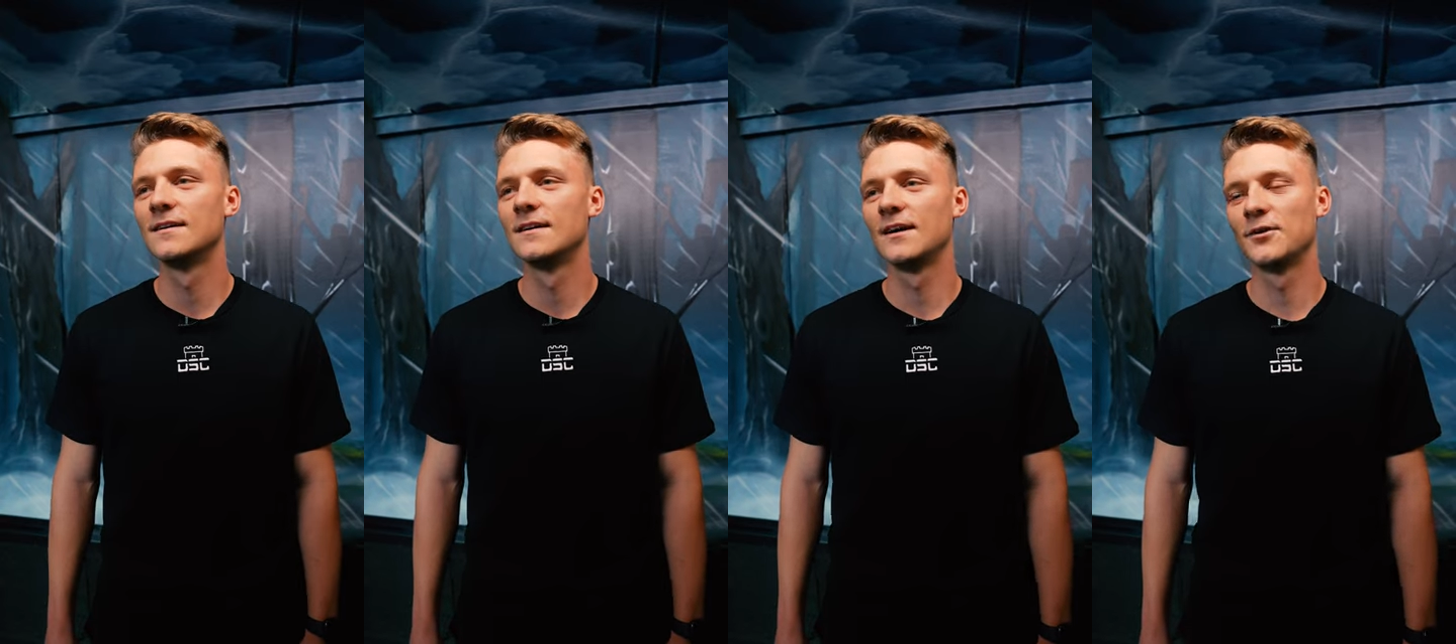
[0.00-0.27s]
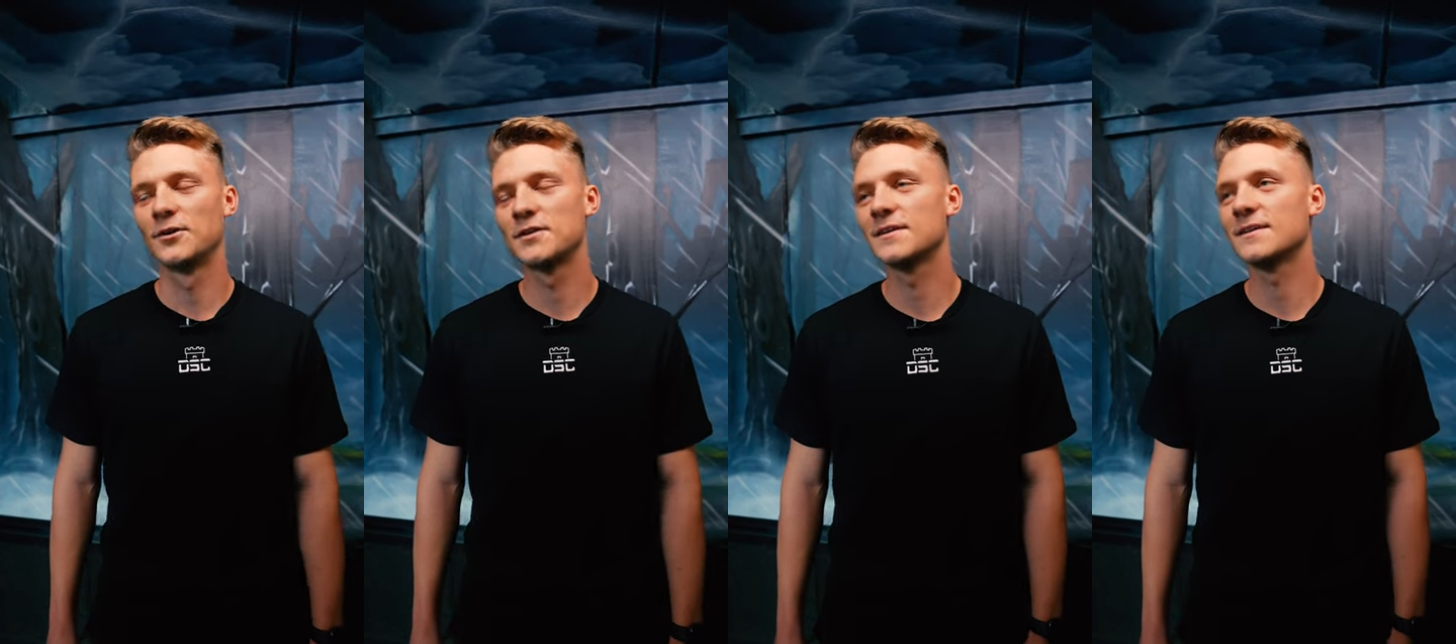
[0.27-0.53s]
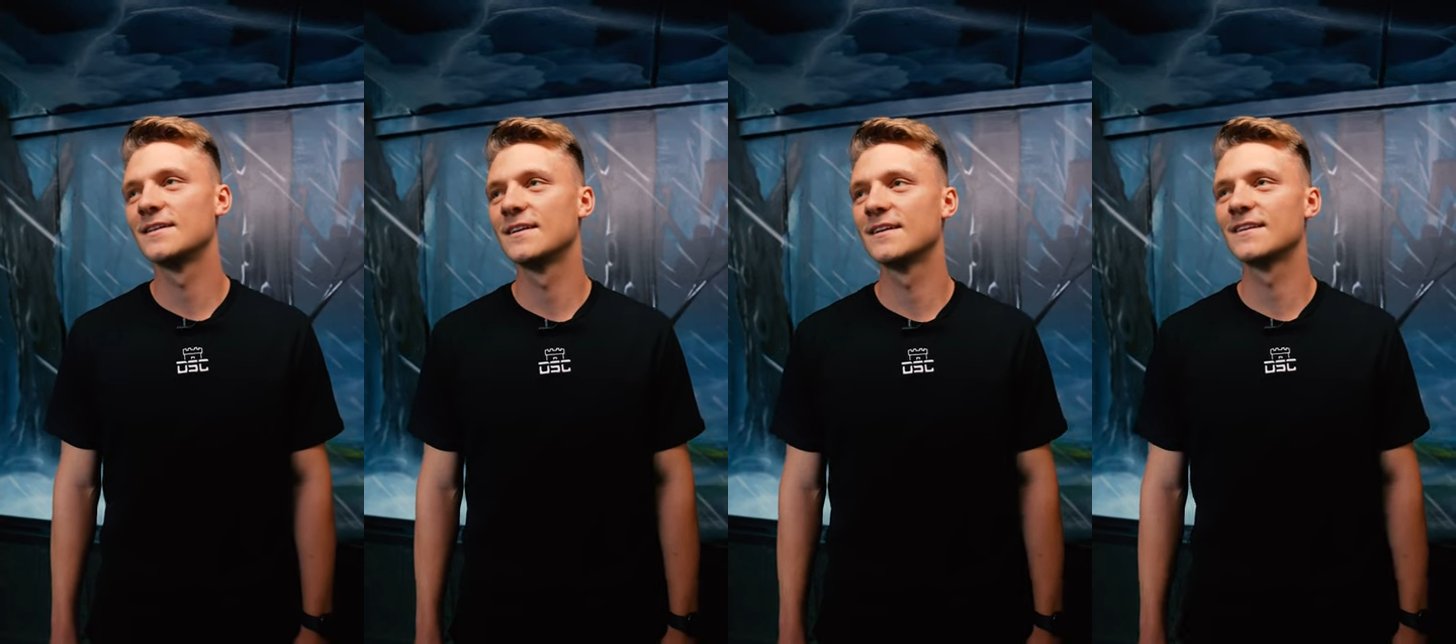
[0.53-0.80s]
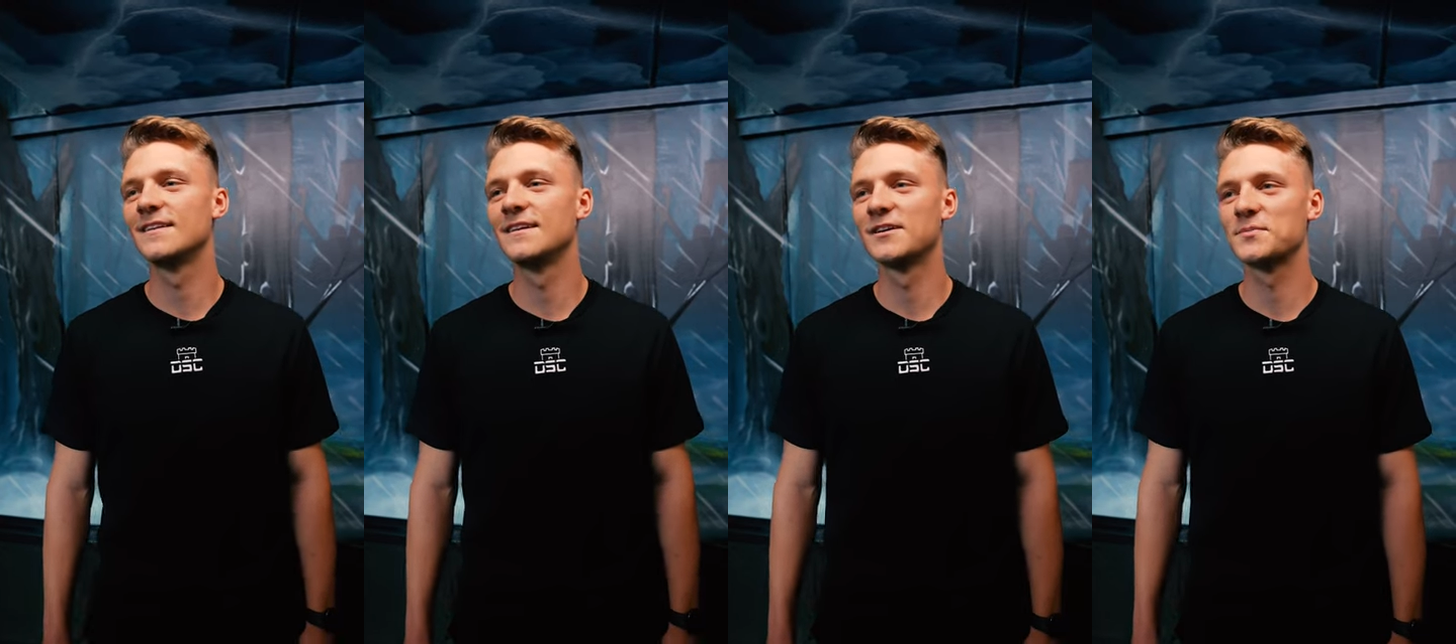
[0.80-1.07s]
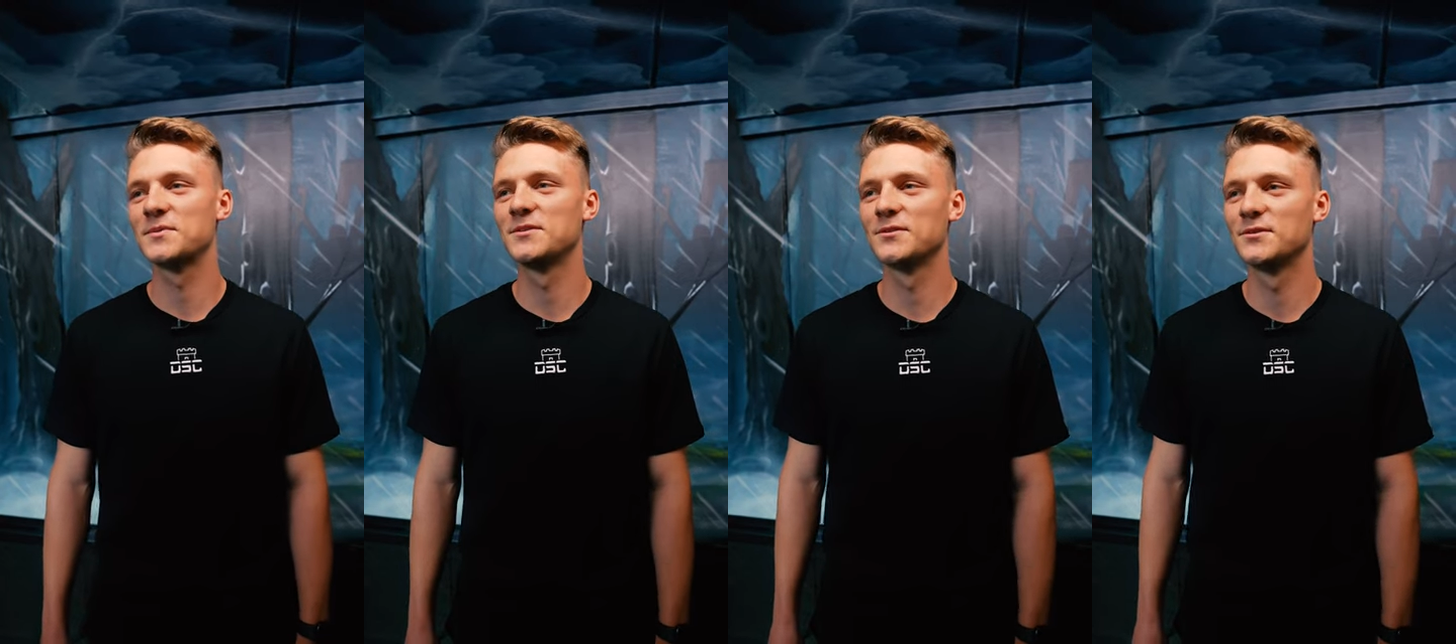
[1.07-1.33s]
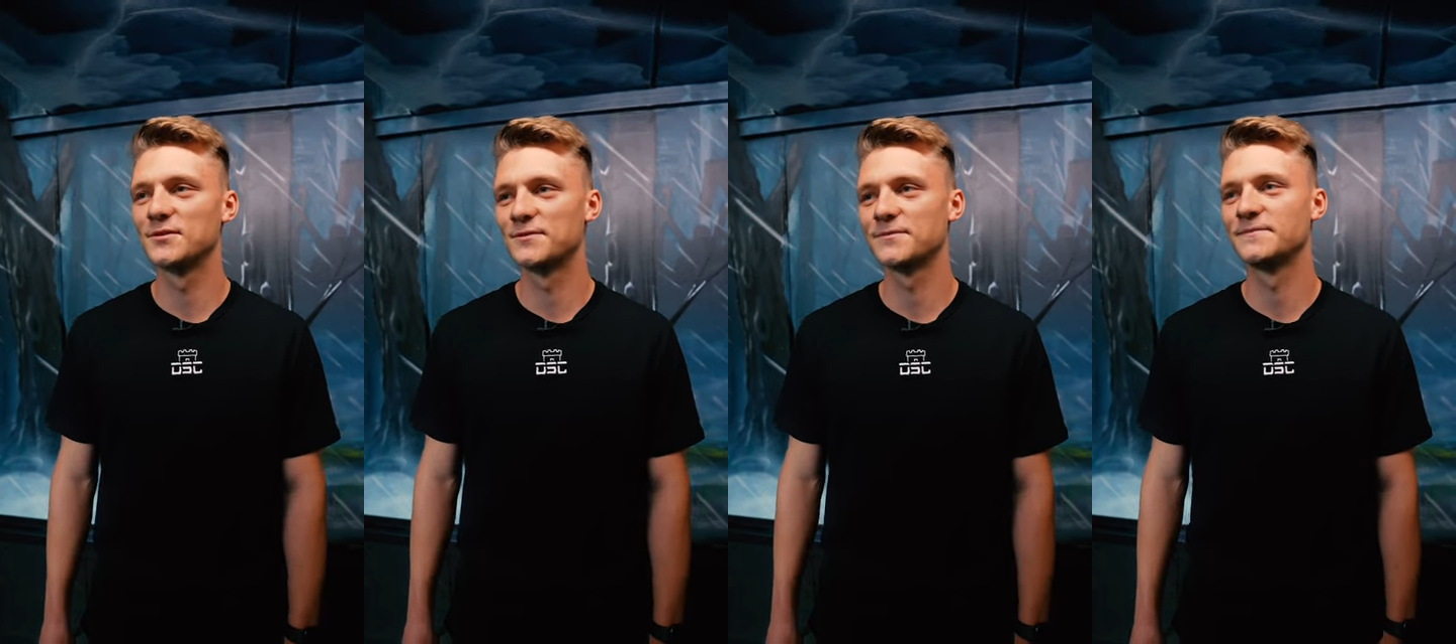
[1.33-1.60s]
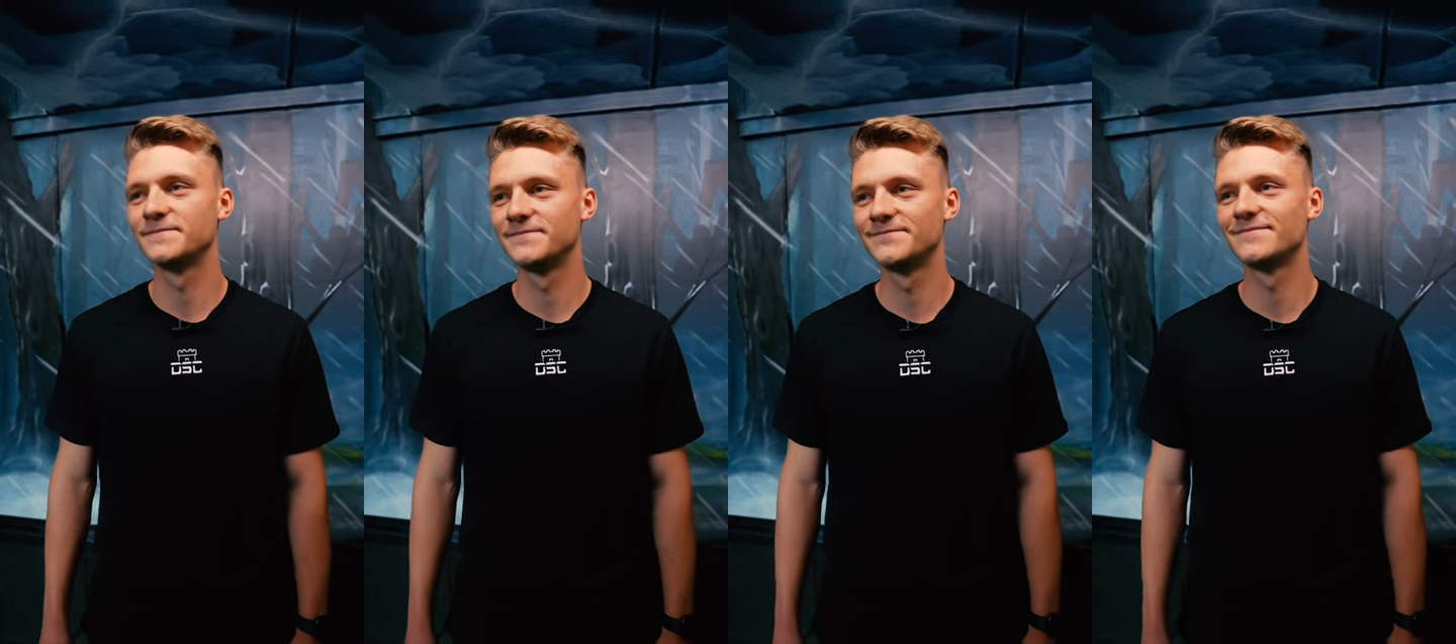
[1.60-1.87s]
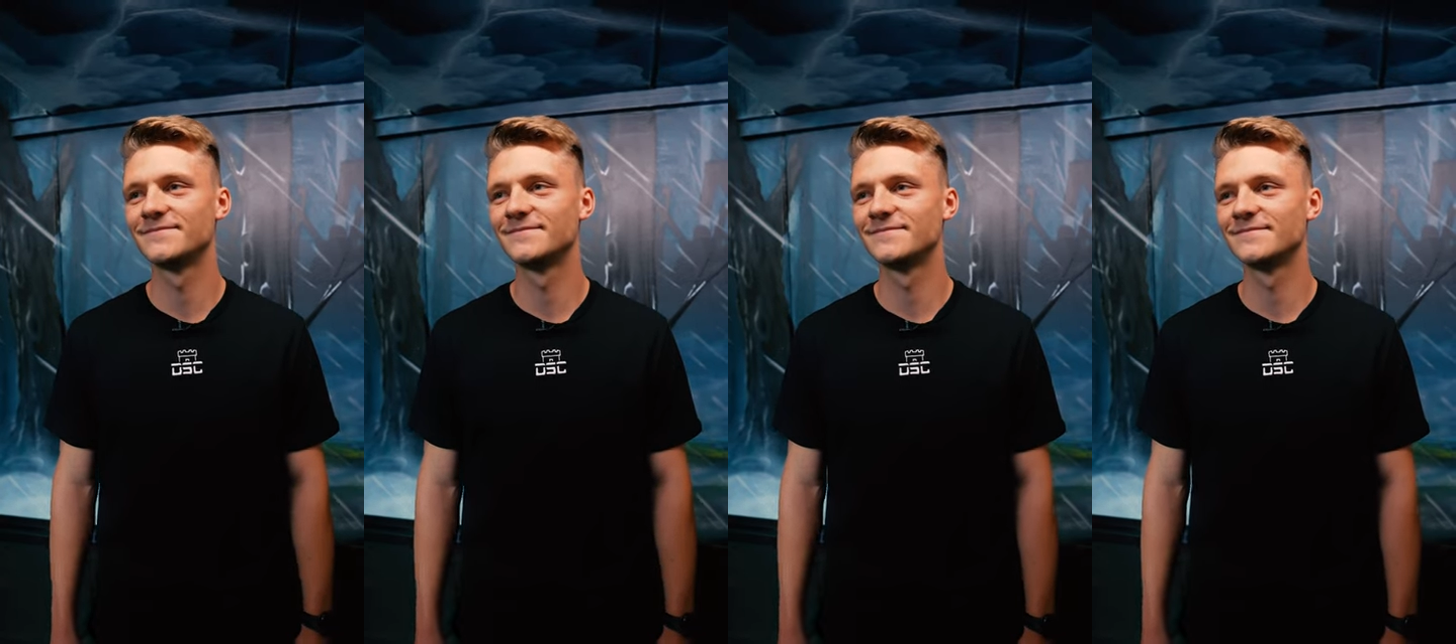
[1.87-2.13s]
erneut in der dritten Liga spielen zu dürfen.
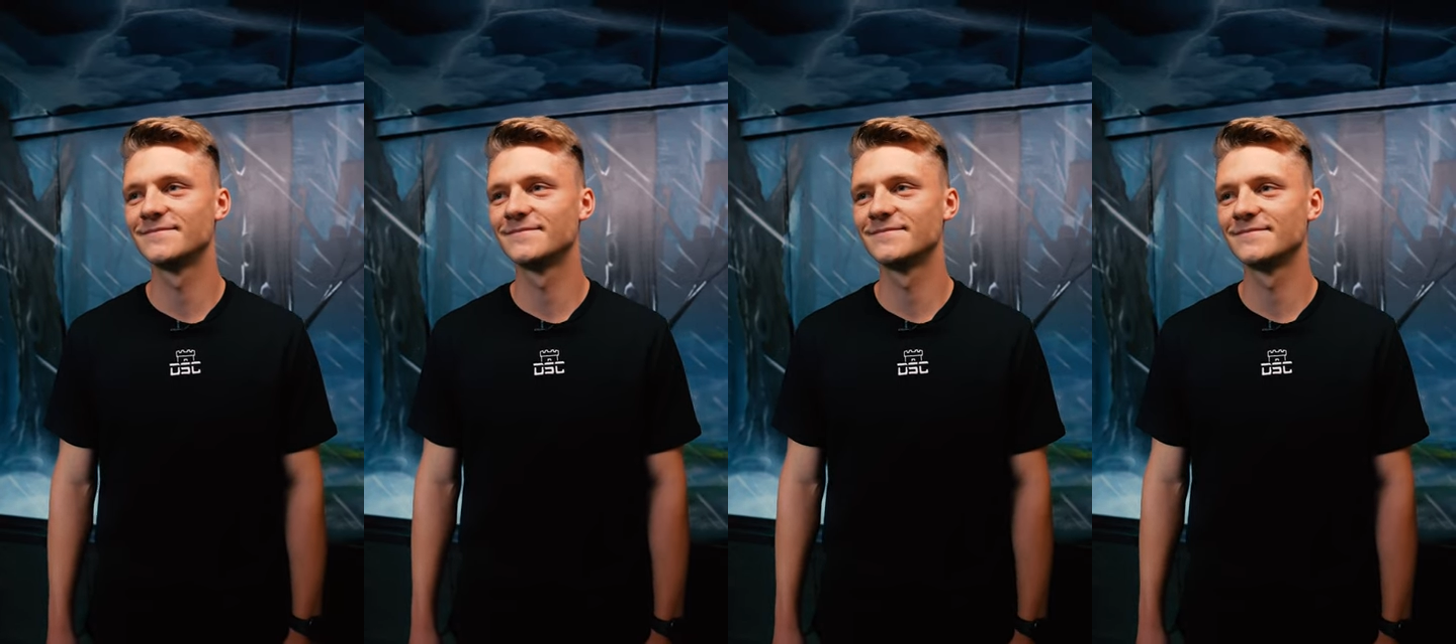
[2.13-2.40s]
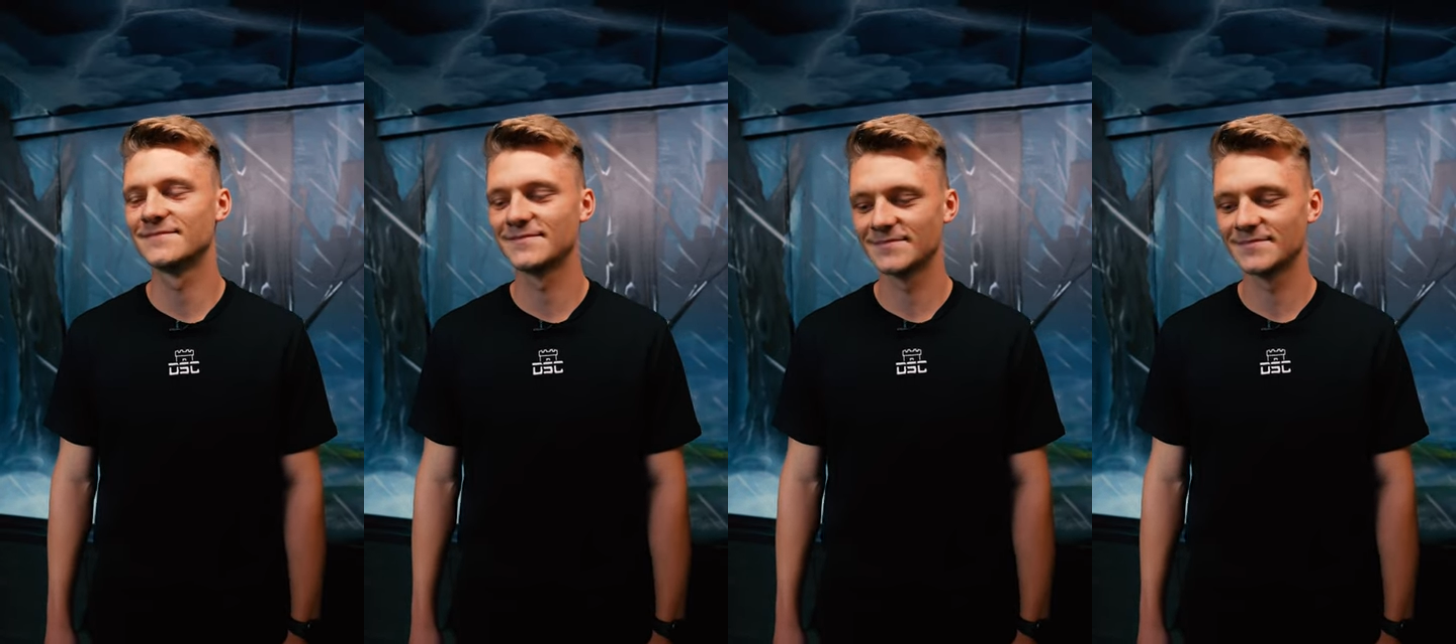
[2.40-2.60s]
Vielen Dank.